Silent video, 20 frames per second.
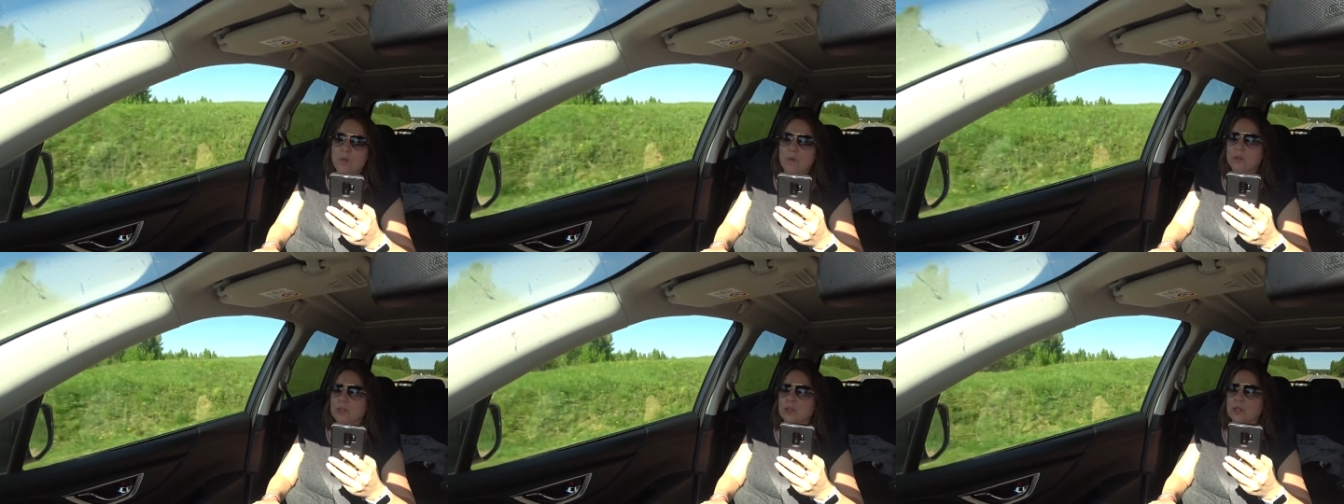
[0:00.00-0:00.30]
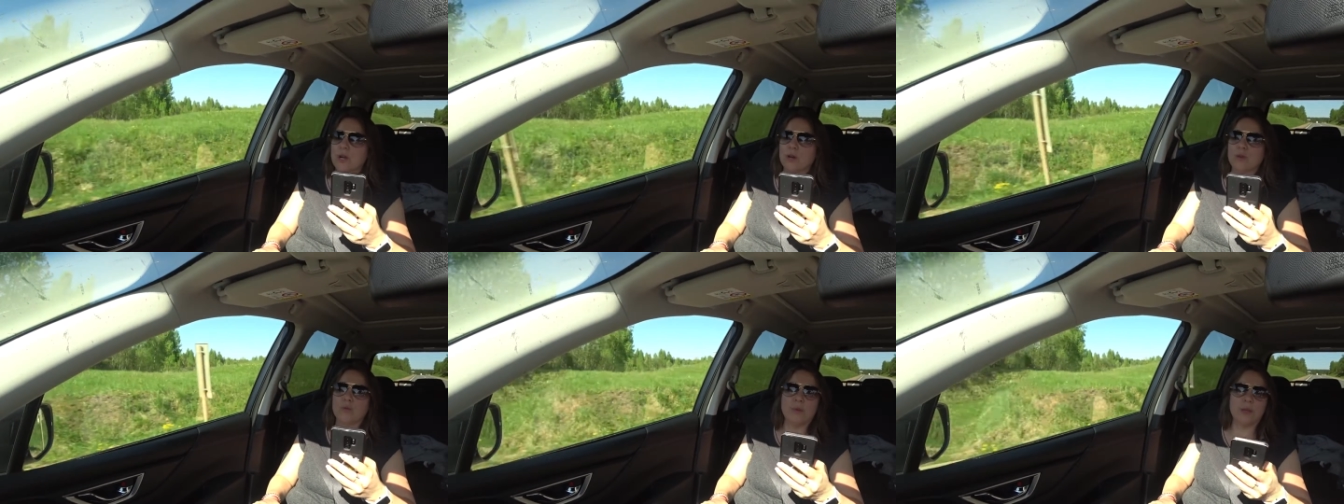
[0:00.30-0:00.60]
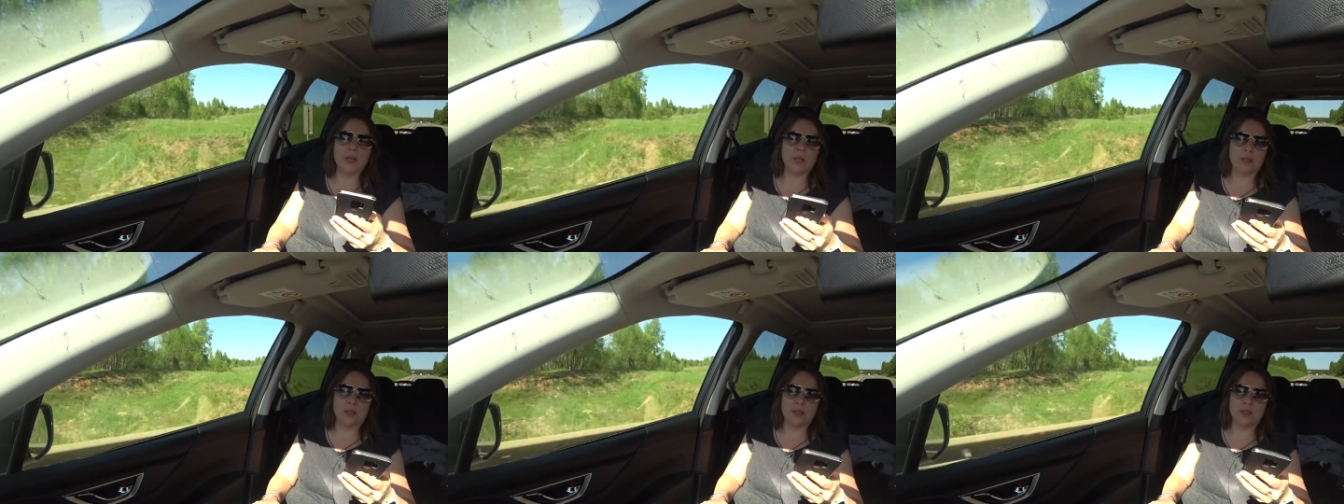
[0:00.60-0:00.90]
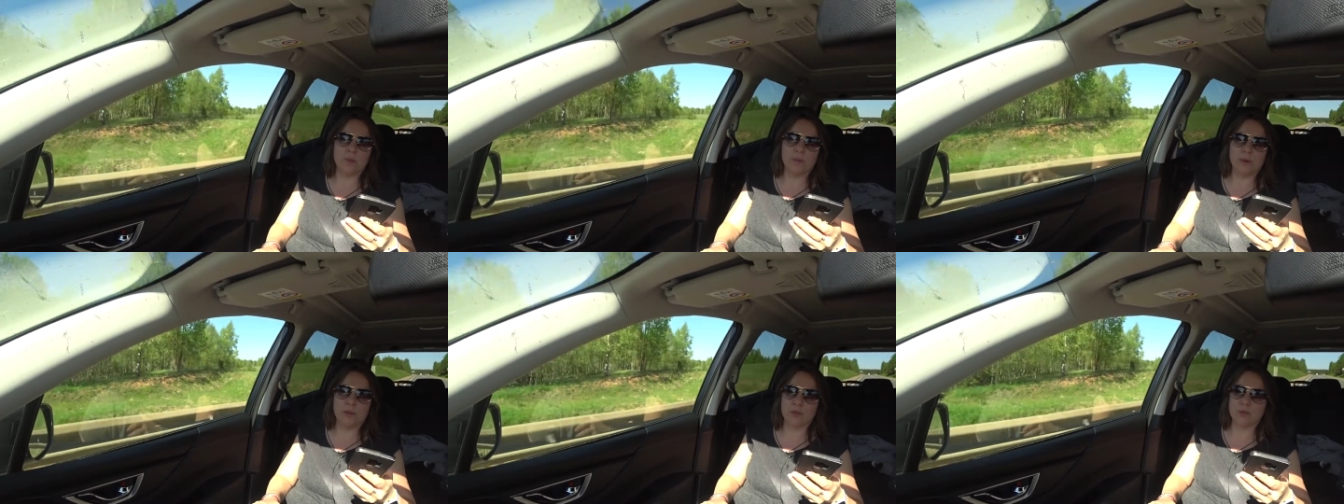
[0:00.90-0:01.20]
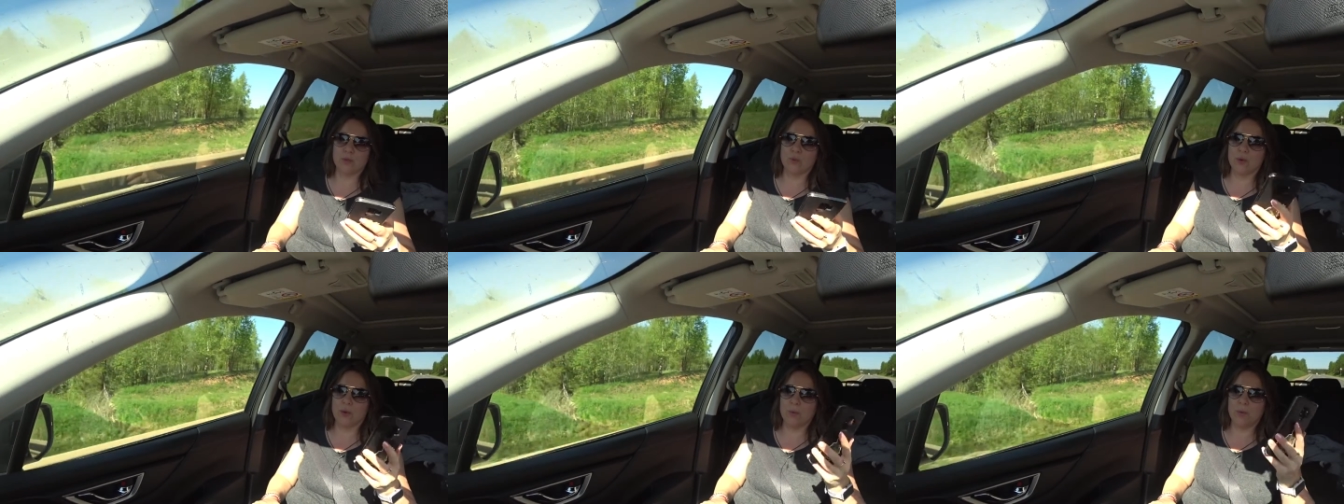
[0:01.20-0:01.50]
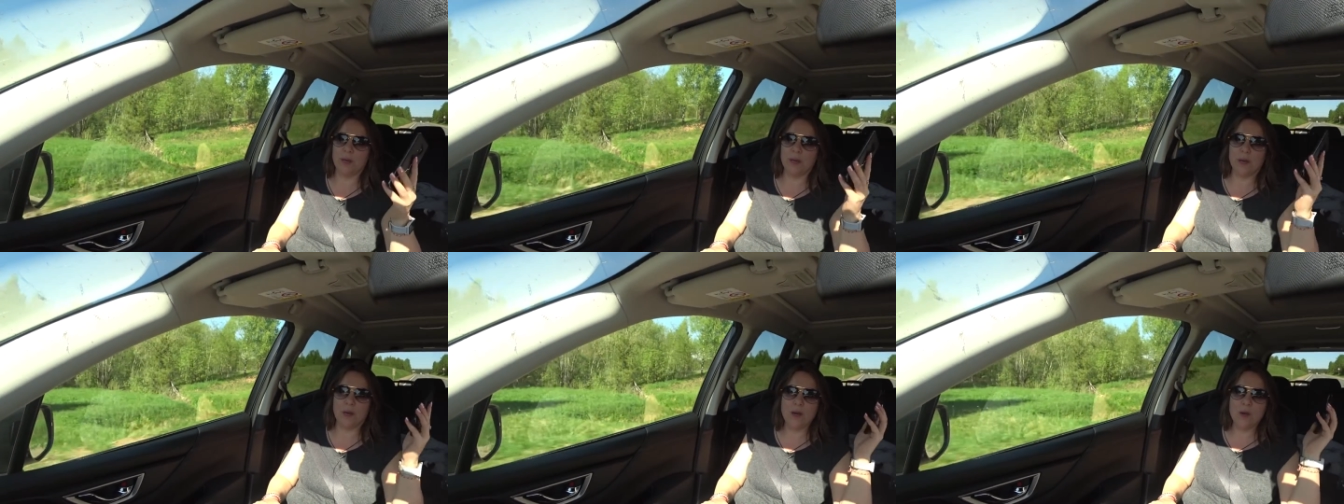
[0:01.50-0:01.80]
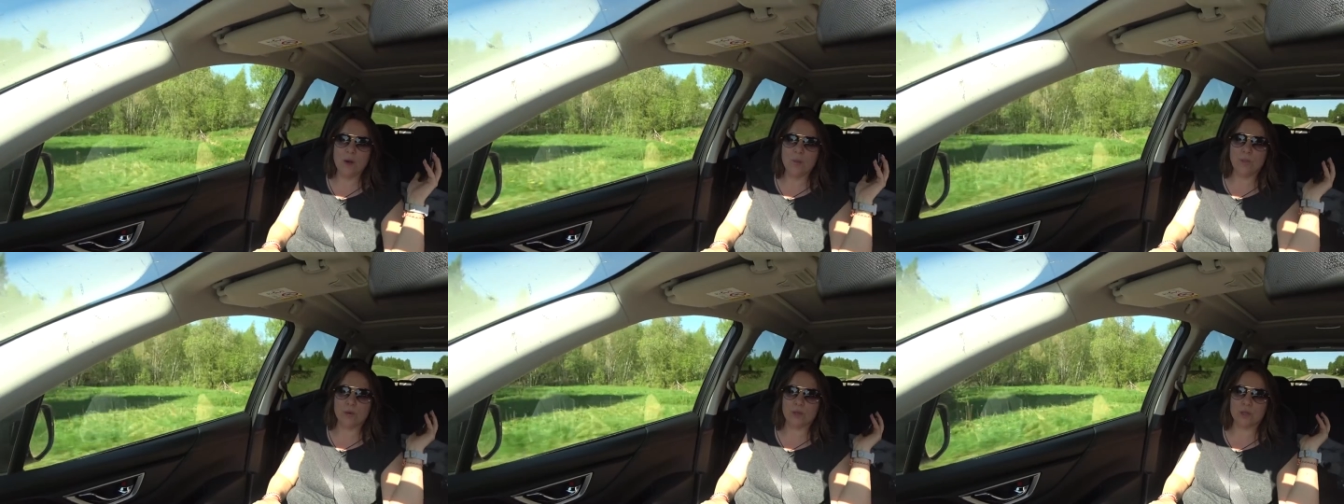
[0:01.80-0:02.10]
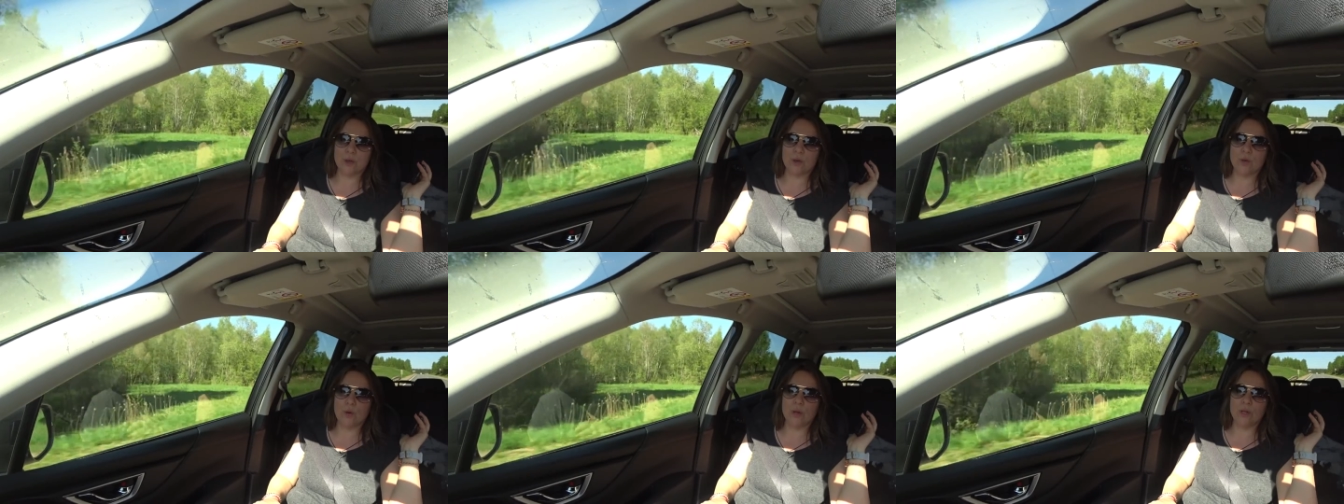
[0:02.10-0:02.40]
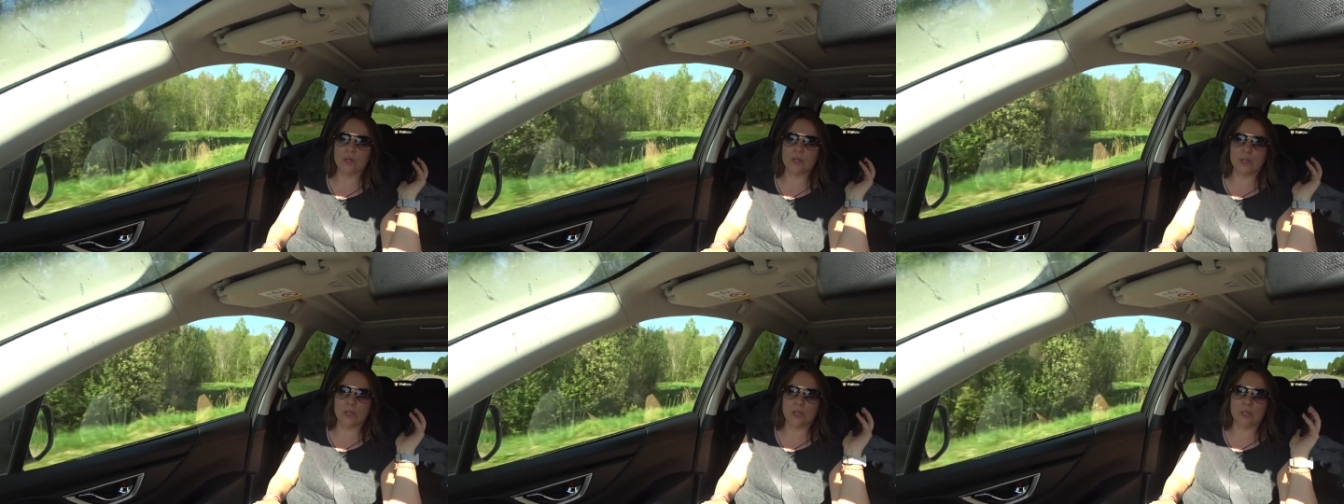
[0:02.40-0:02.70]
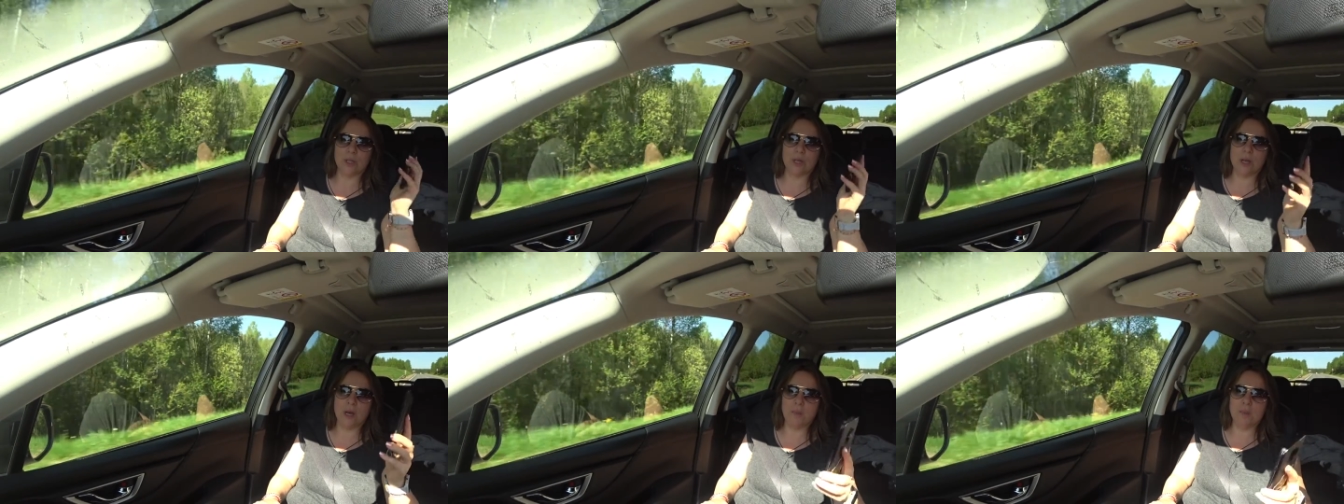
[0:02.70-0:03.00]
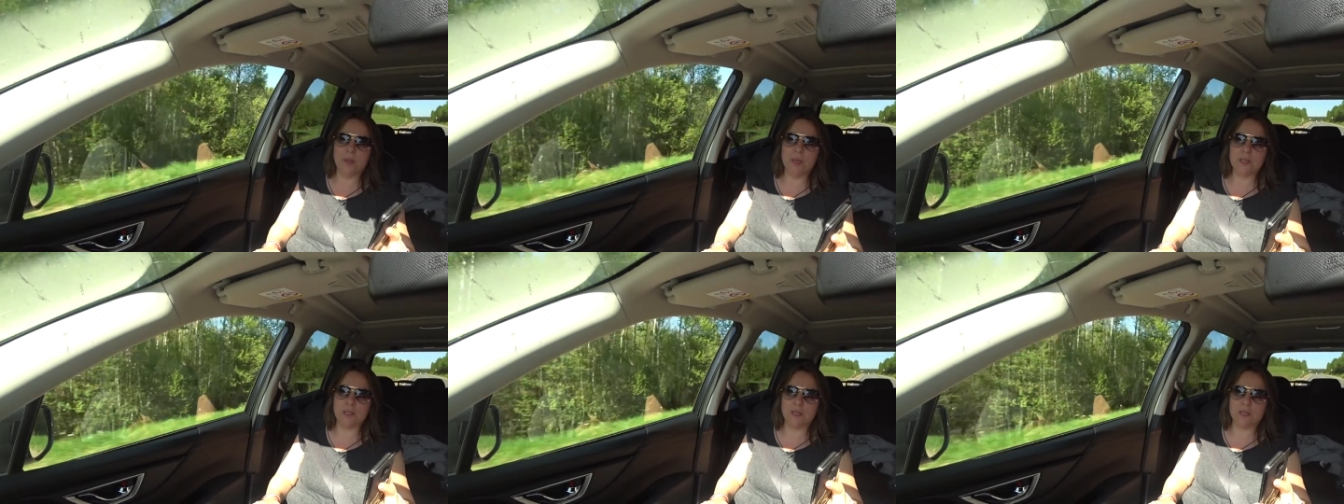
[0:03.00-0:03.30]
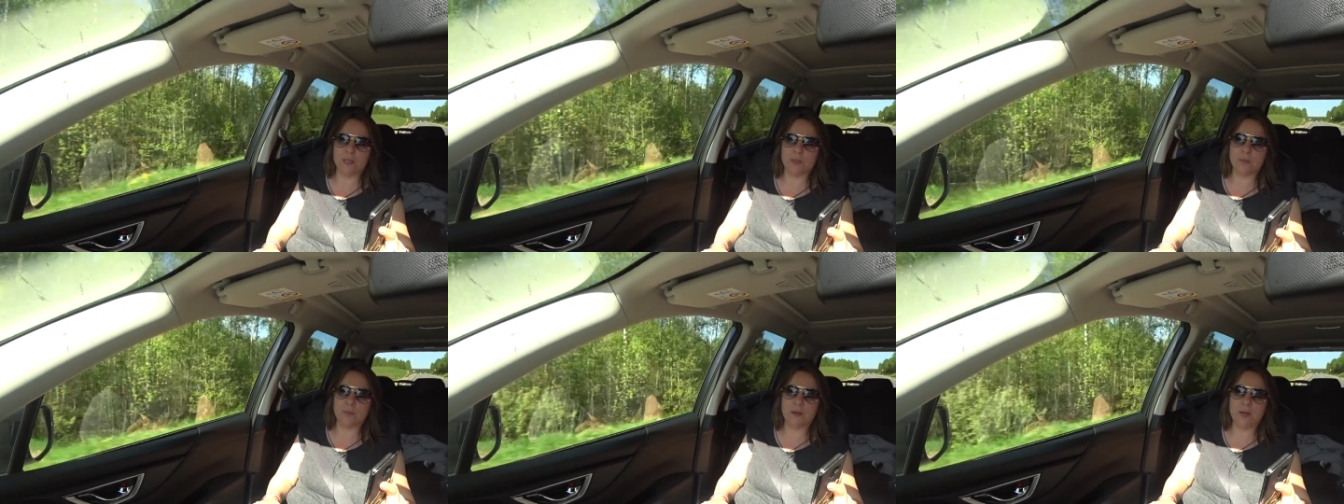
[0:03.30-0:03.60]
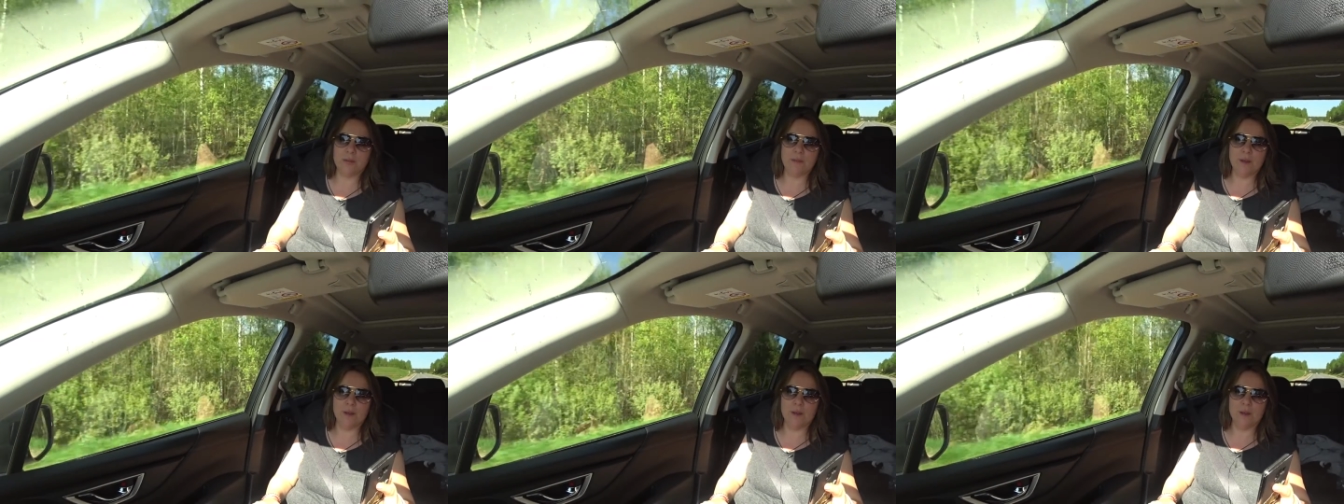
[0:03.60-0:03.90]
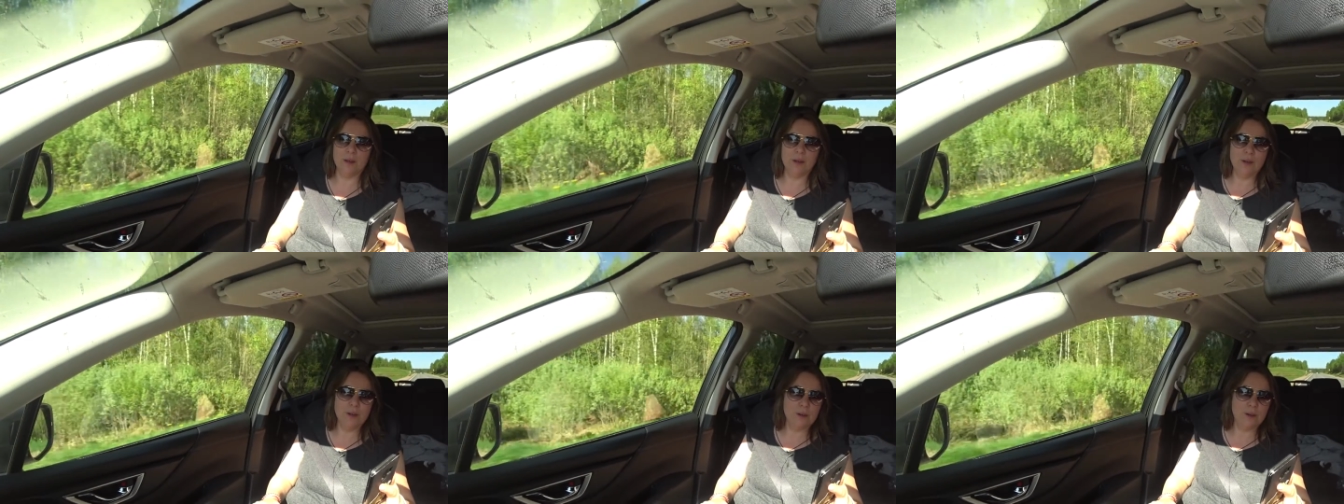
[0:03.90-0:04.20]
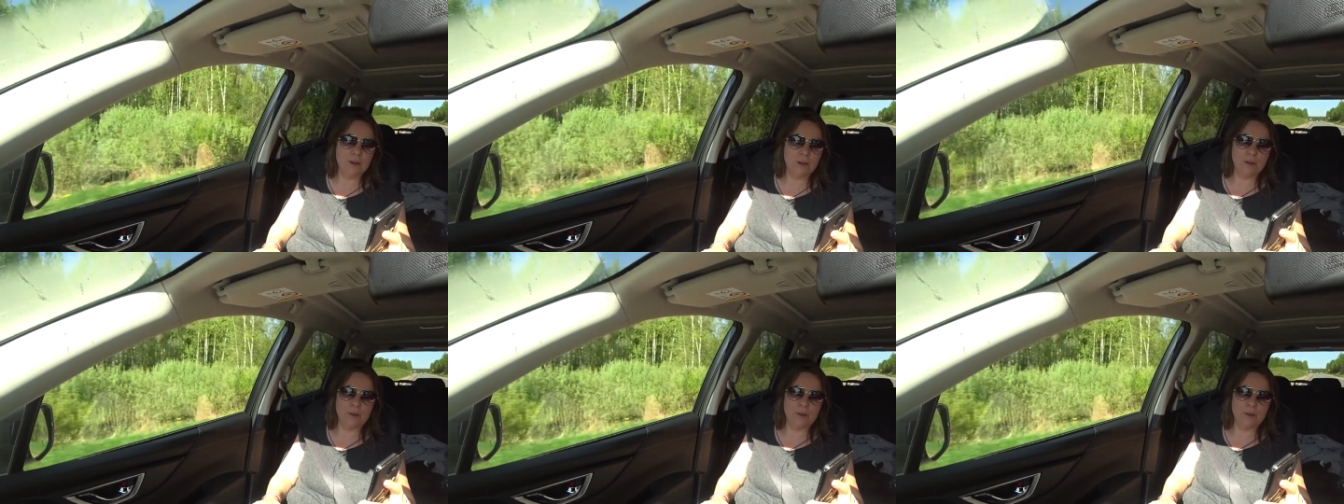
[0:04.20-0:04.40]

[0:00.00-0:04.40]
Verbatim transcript: Может, как у меня тогда депрессуха. Меня после колледжа на месяц отправили э,